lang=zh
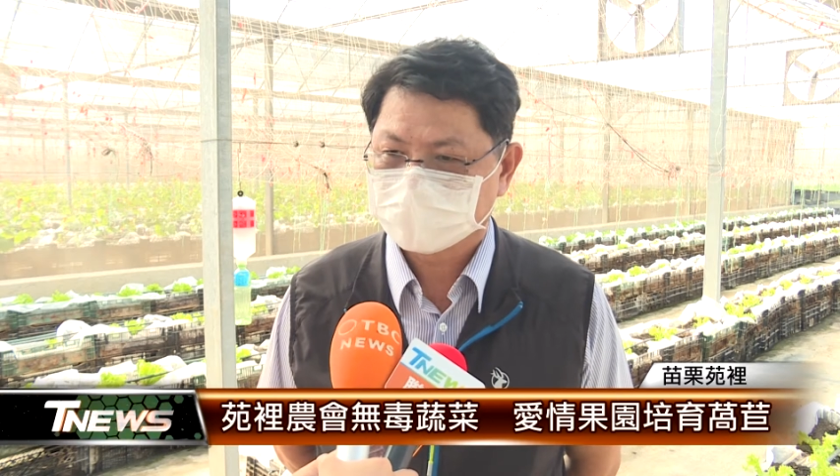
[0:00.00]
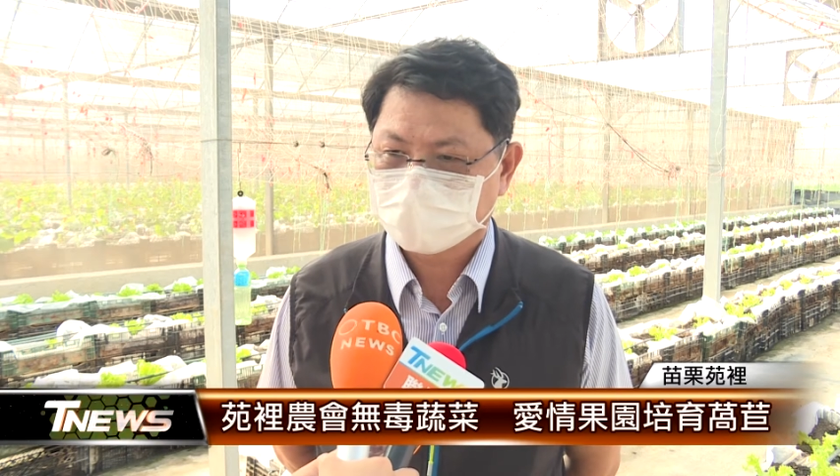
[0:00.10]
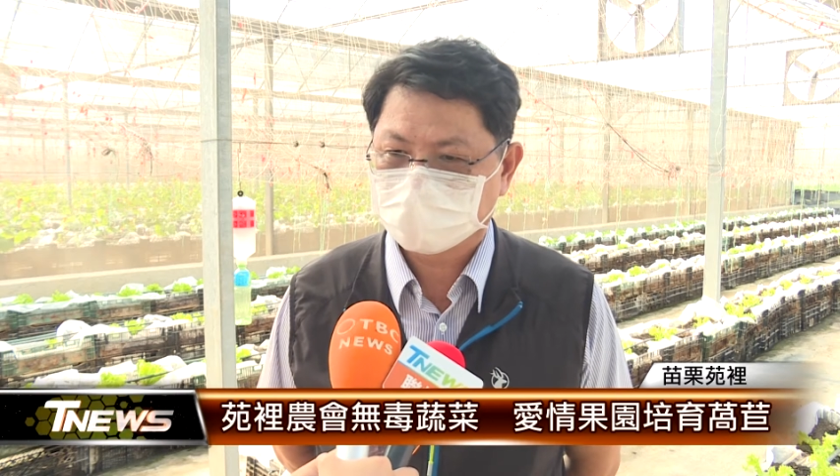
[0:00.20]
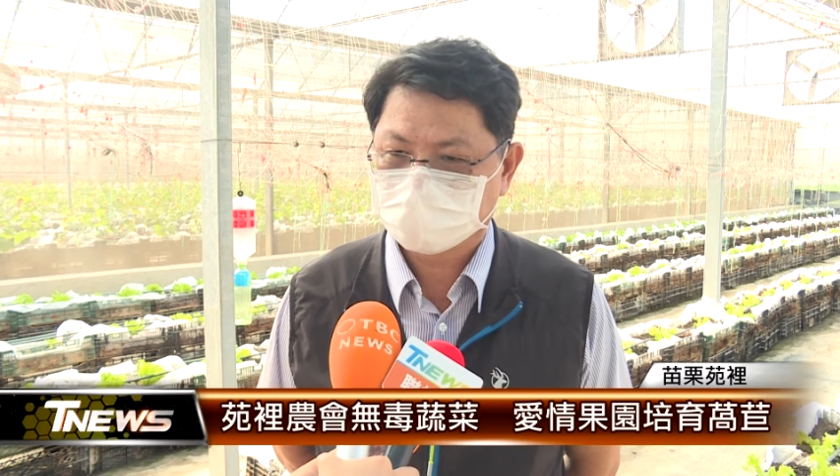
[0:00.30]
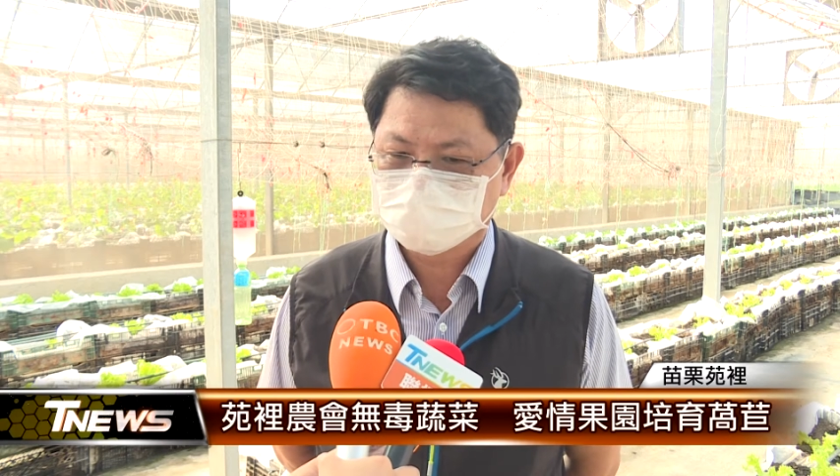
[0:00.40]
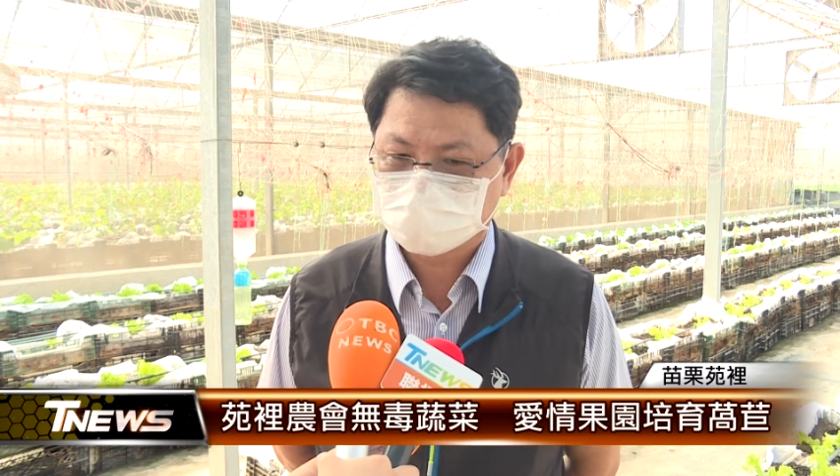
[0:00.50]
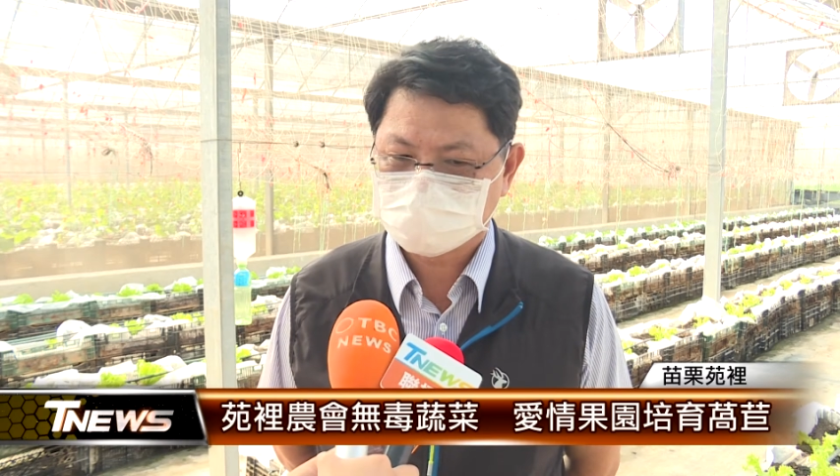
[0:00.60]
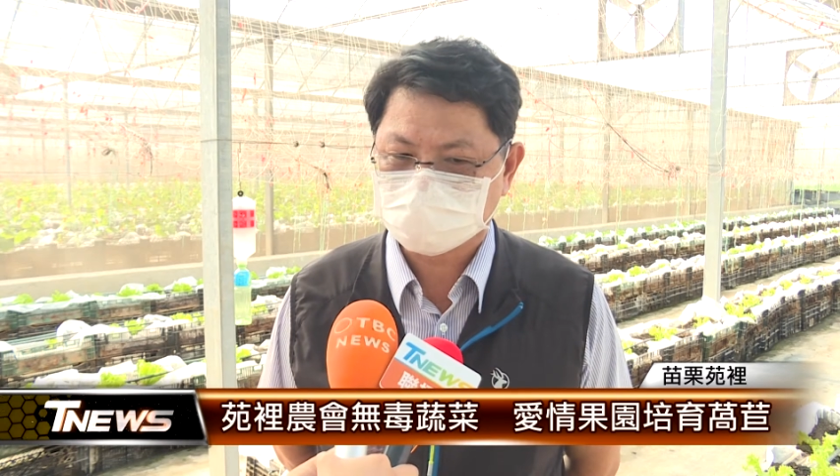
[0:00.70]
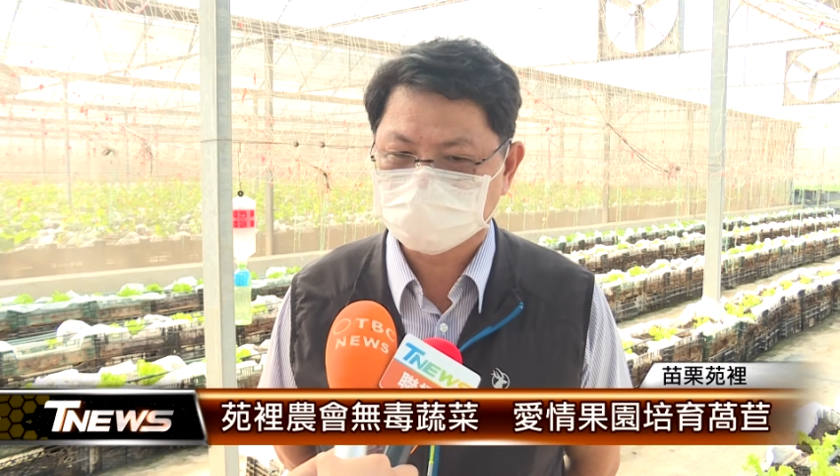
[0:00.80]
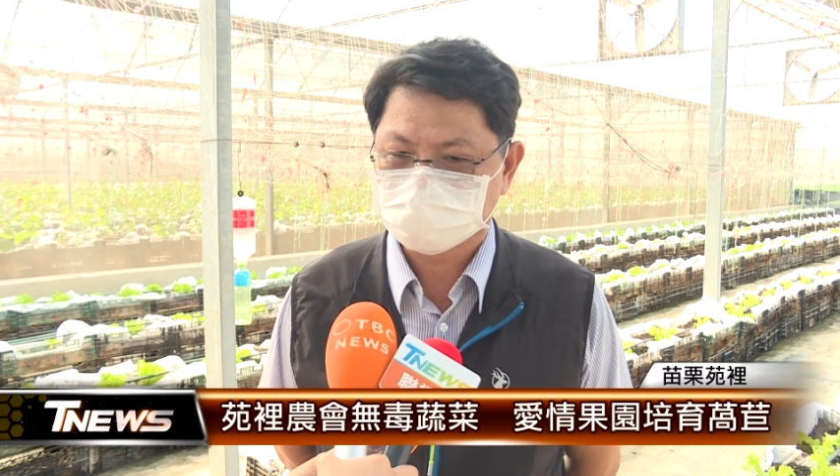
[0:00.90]
那
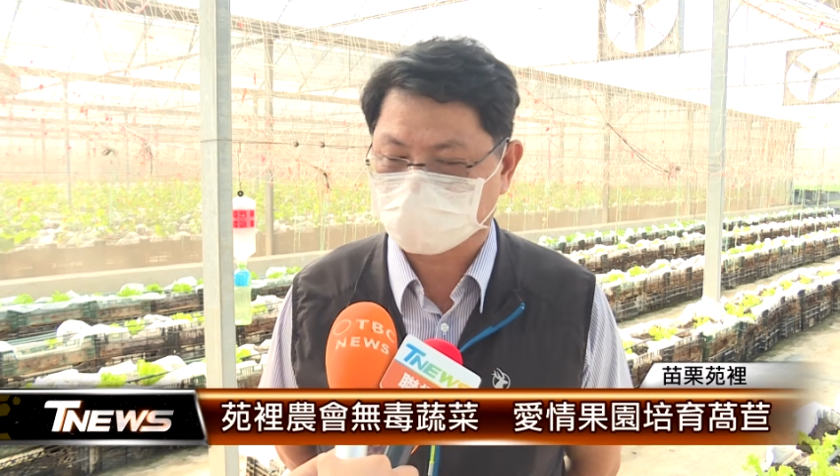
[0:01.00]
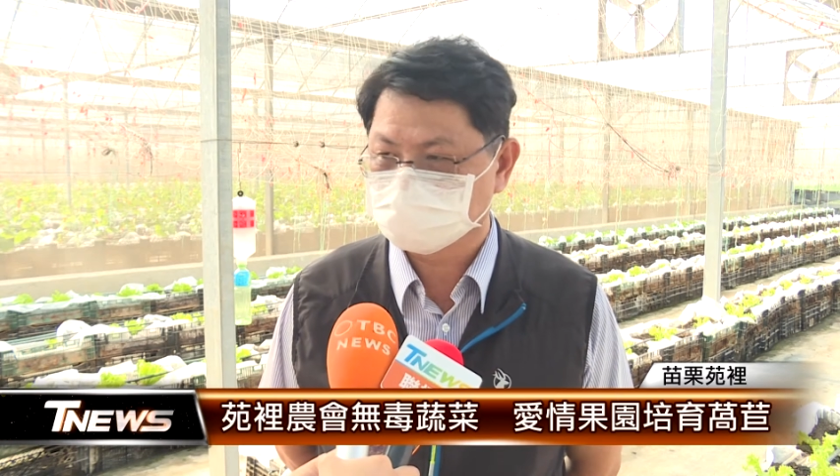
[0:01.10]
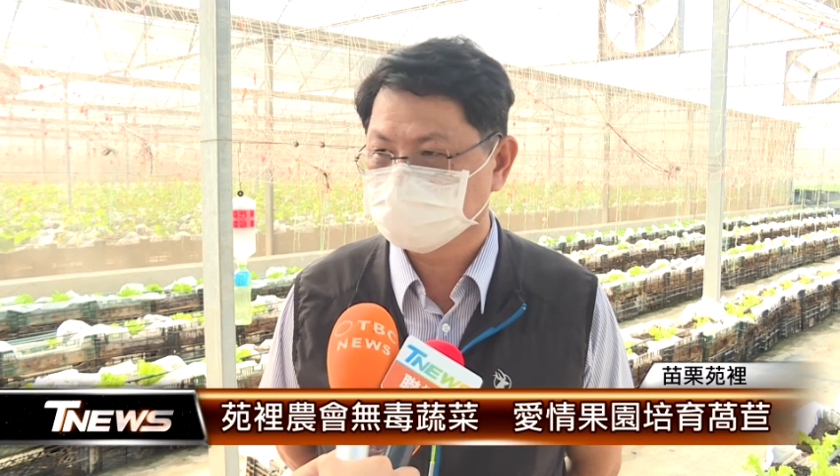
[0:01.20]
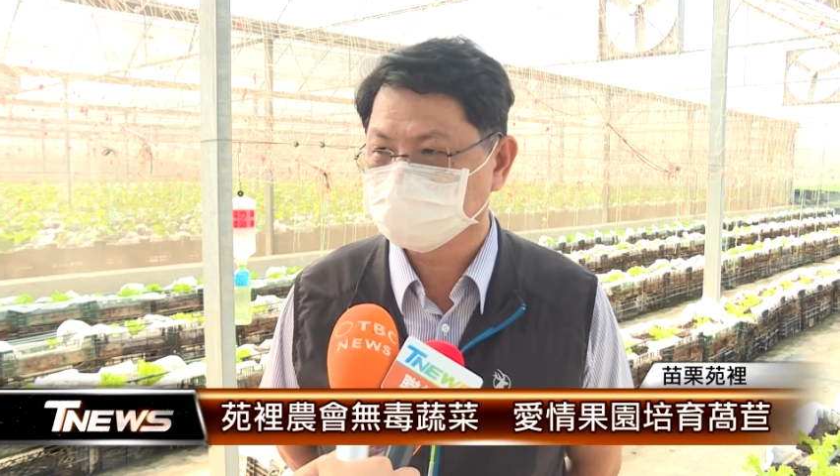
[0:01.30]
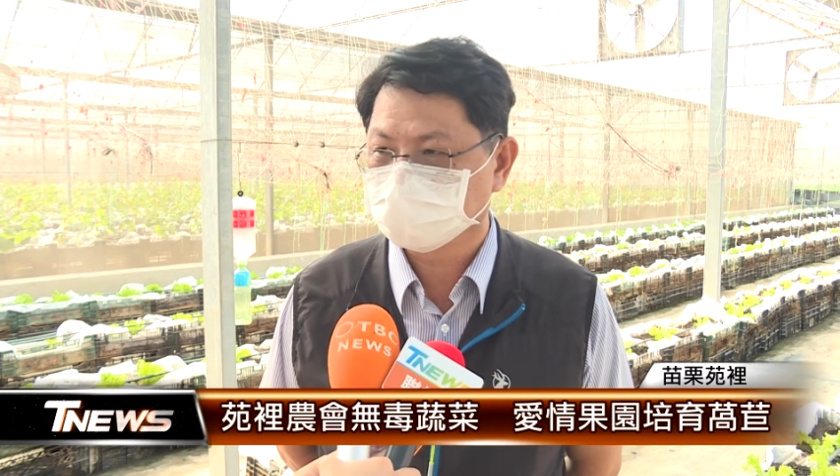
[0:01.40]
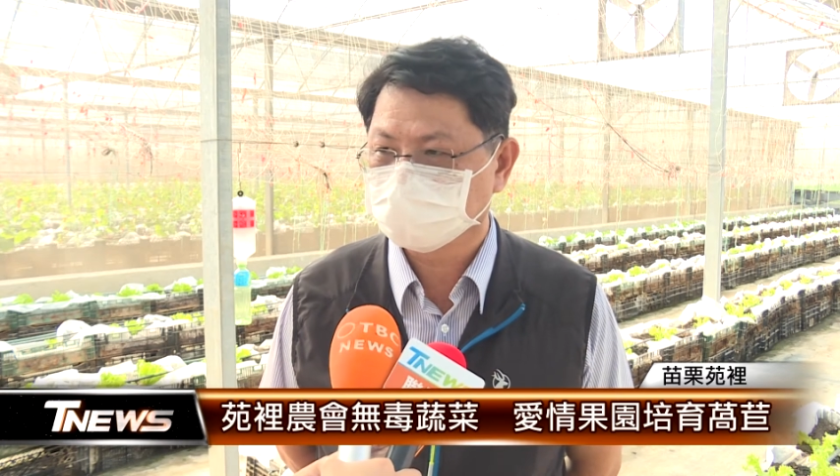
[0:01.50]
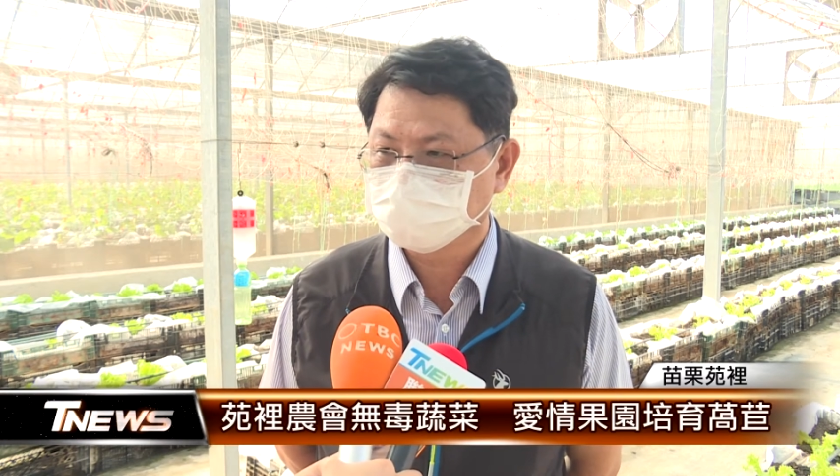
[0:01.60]
番茄的产季呢，